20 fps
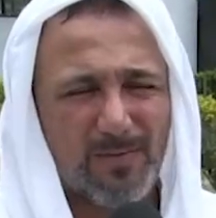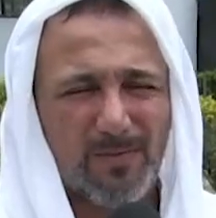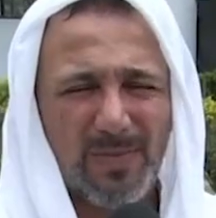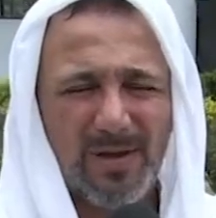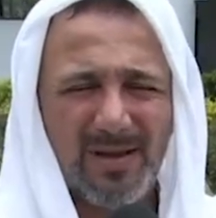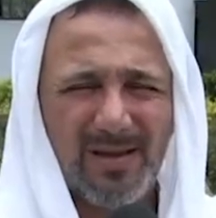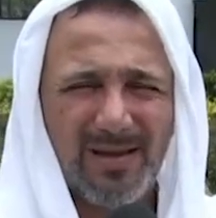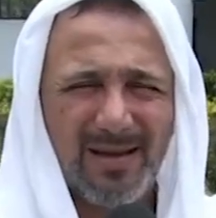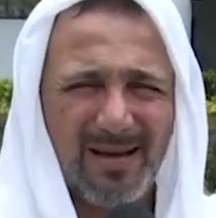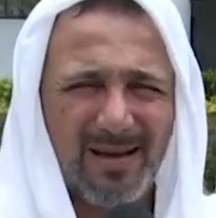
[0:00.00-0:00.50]

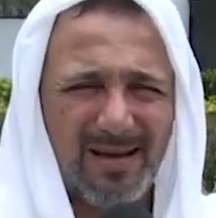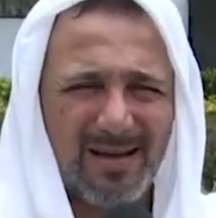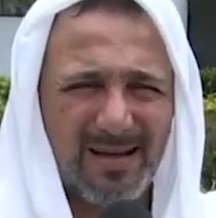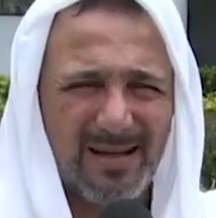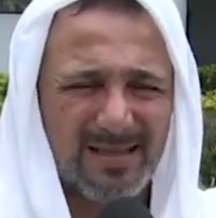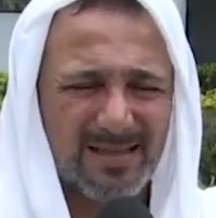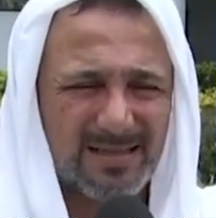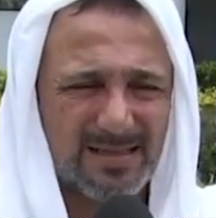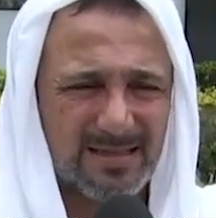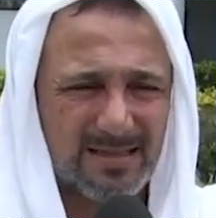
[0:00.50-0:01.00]

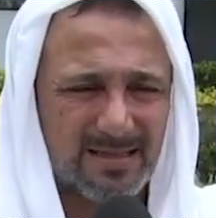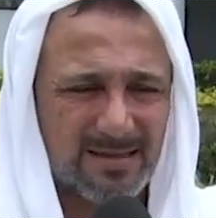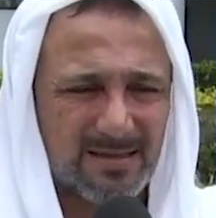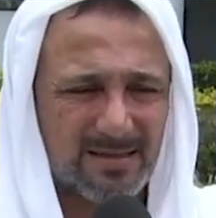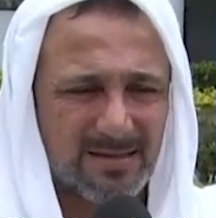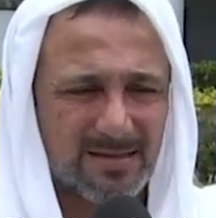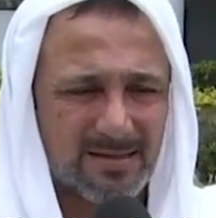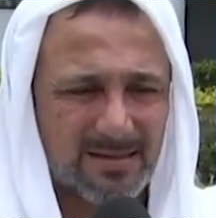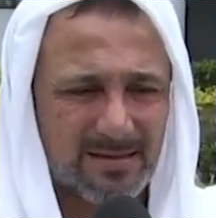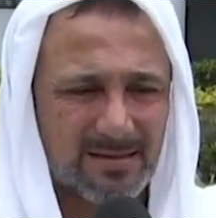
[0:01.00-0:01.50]
invita
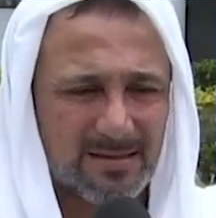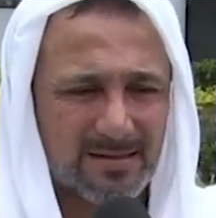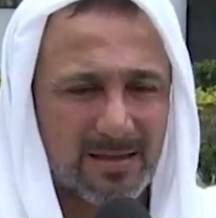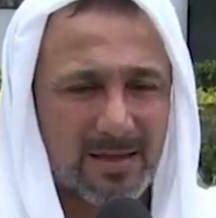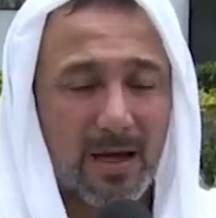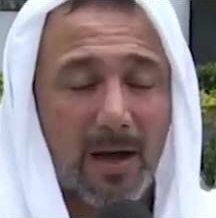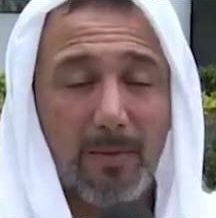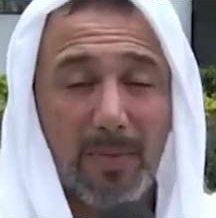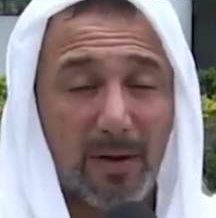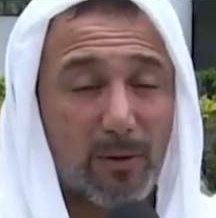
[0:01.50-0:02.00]

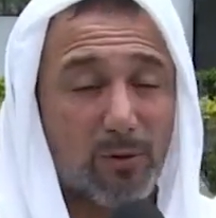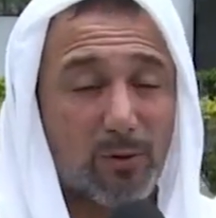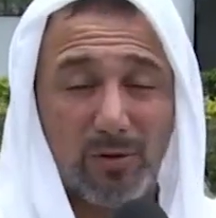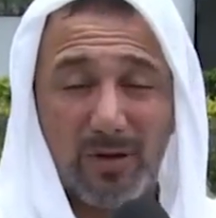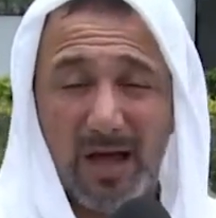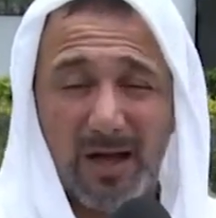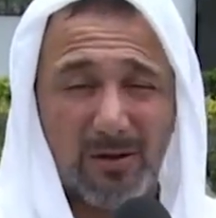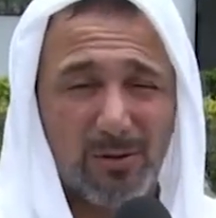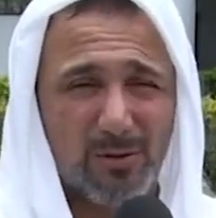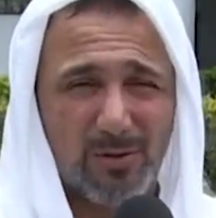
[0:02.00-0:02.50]
a
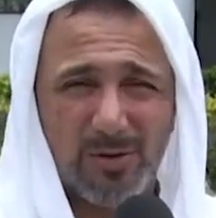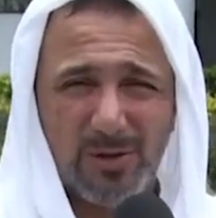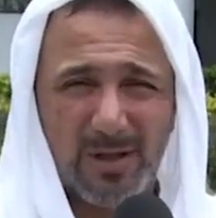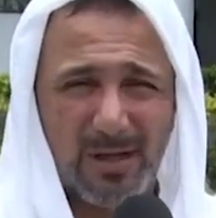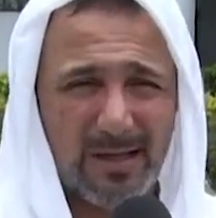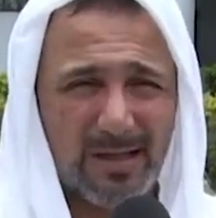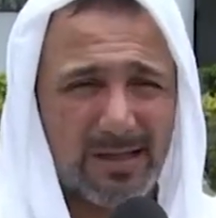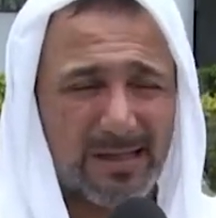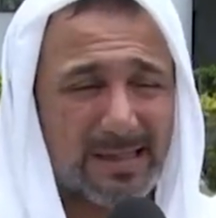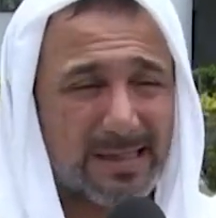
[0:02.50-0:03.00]
preguntarnos,
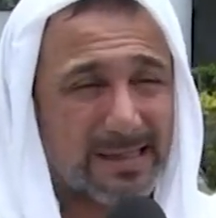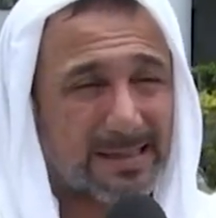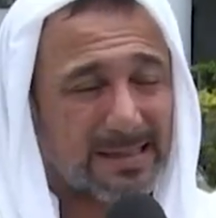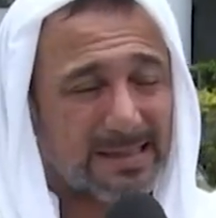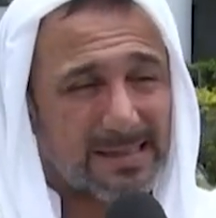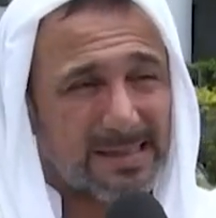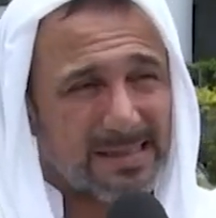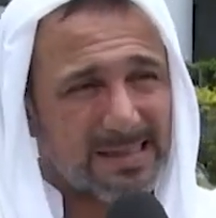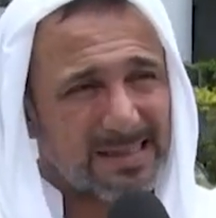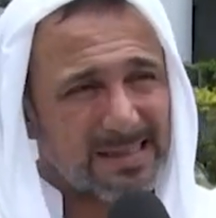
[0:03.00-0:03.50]
a
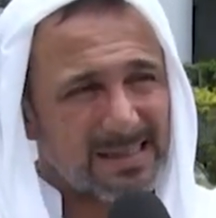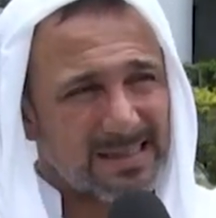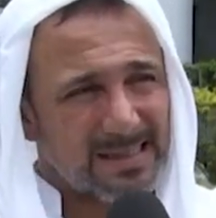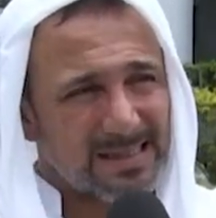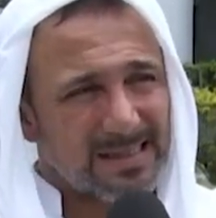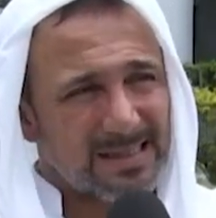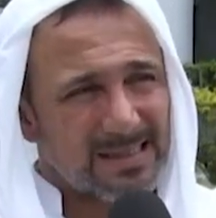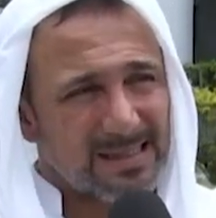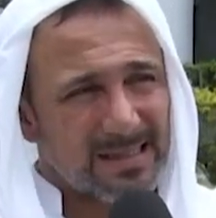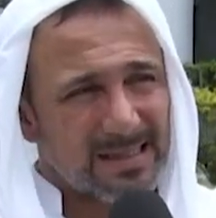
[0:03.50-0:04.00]

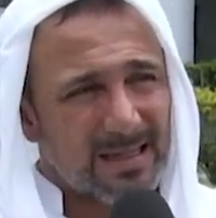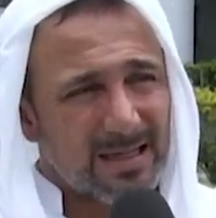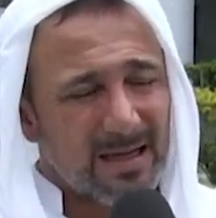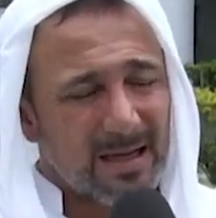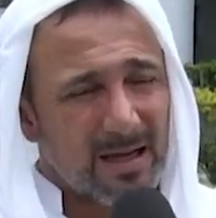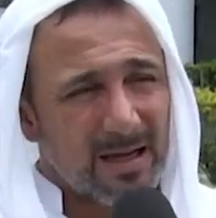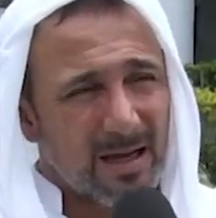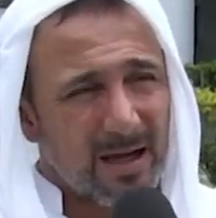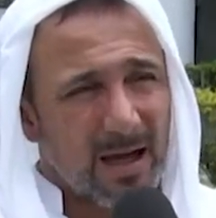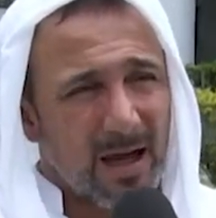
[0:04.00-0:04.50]

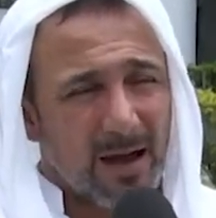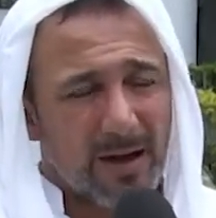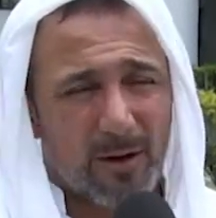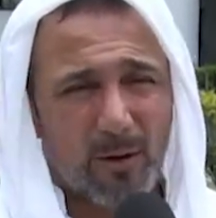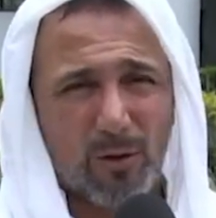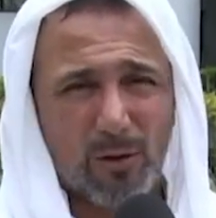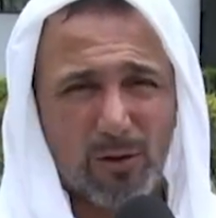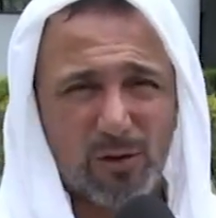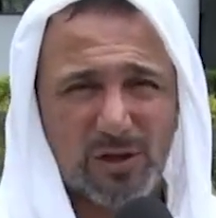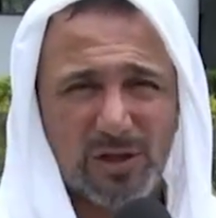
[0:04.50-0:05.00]
a
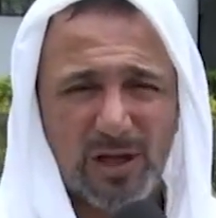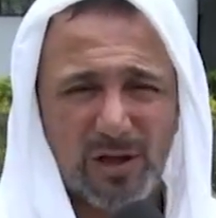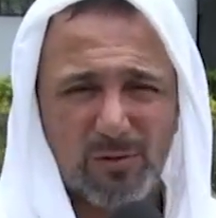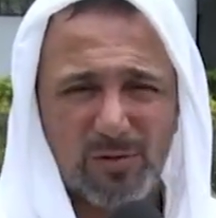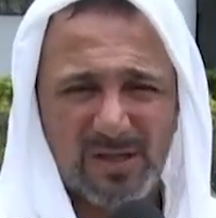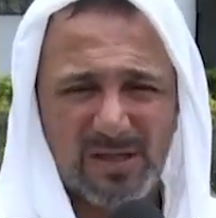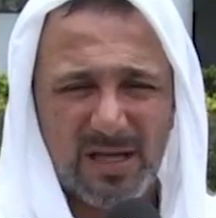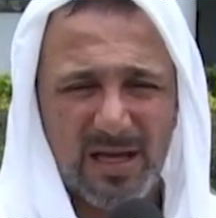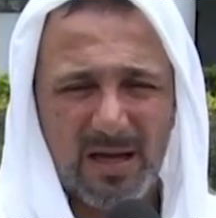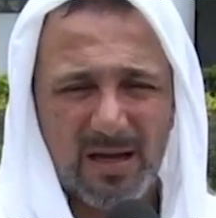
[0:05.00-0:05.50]
reconocer
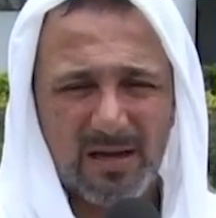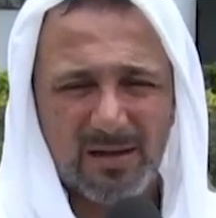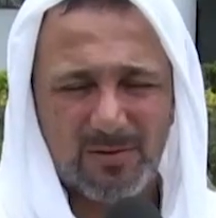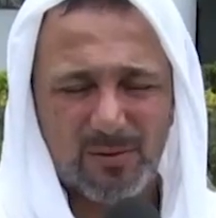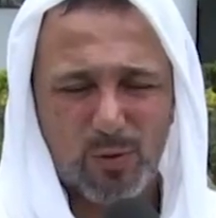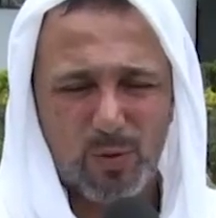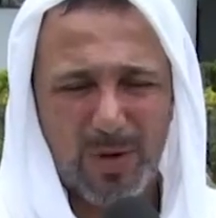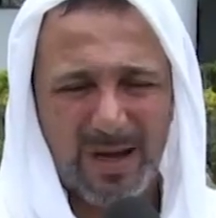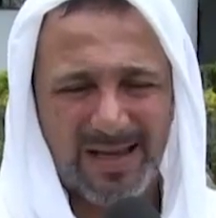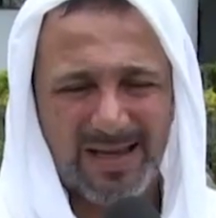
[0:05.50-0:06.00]
nuestra
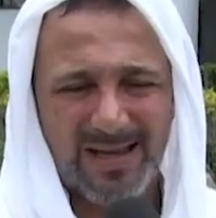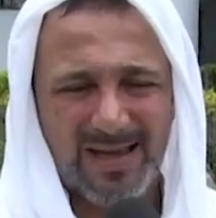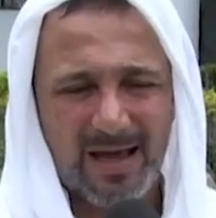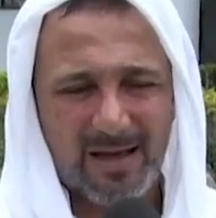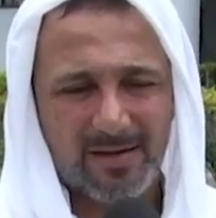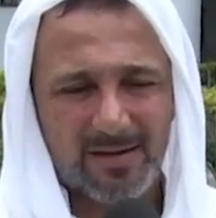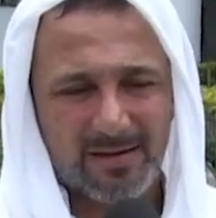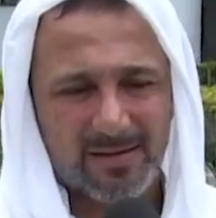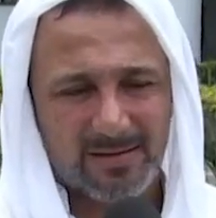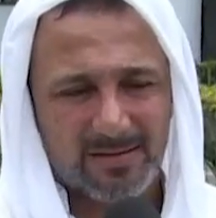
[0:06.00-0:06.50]

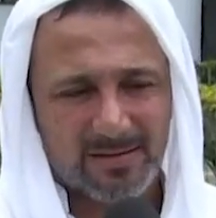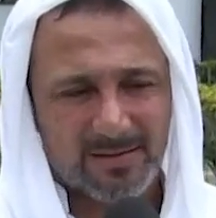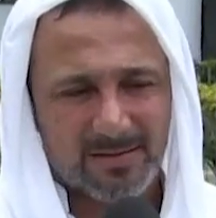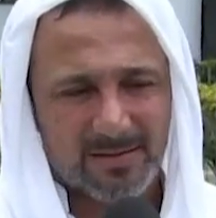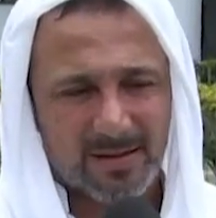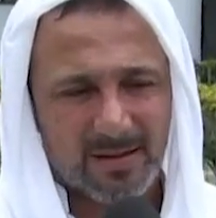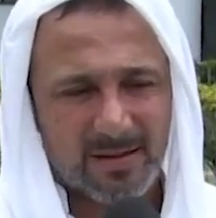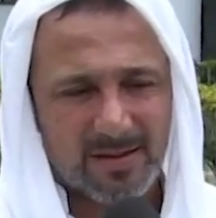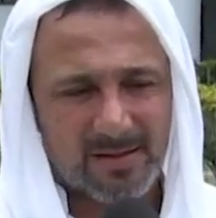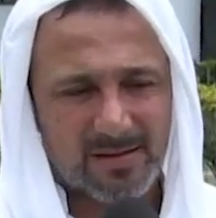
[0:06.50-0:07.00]
humanidad,
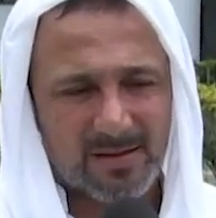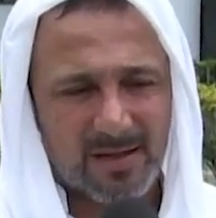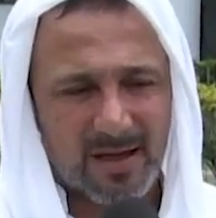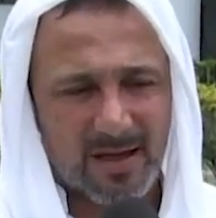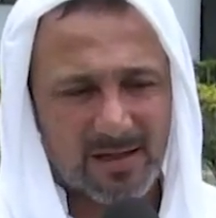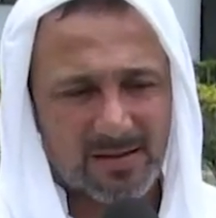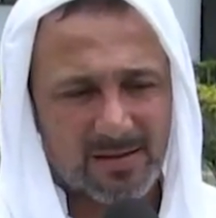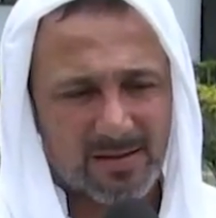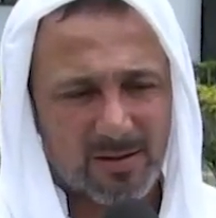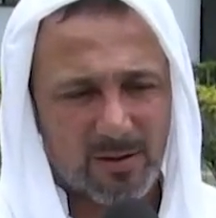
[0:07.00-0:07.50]

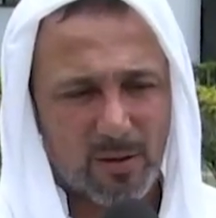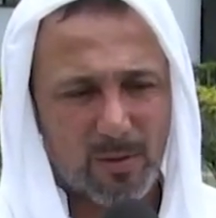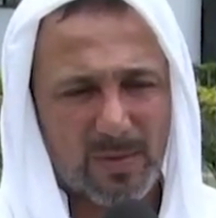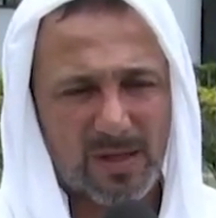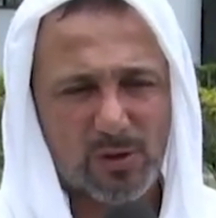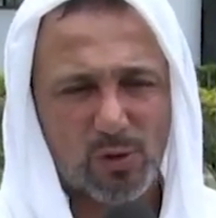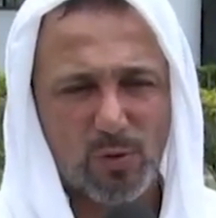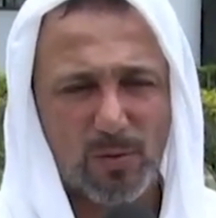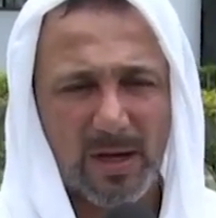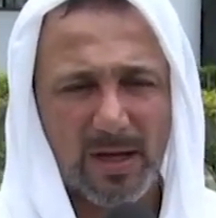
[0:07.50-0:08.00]
quizás lo
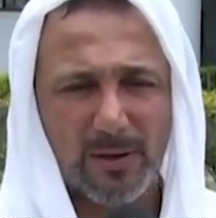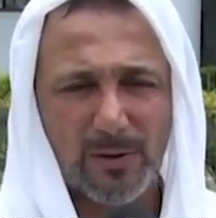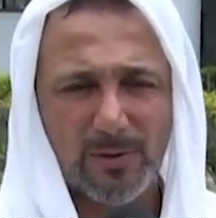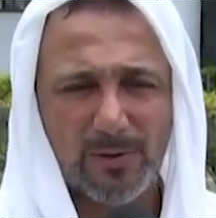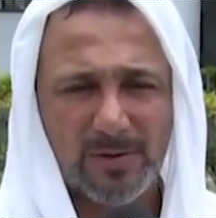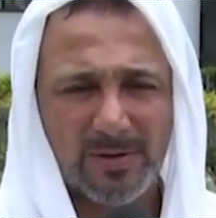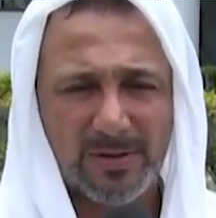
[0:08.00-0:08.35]
más humano,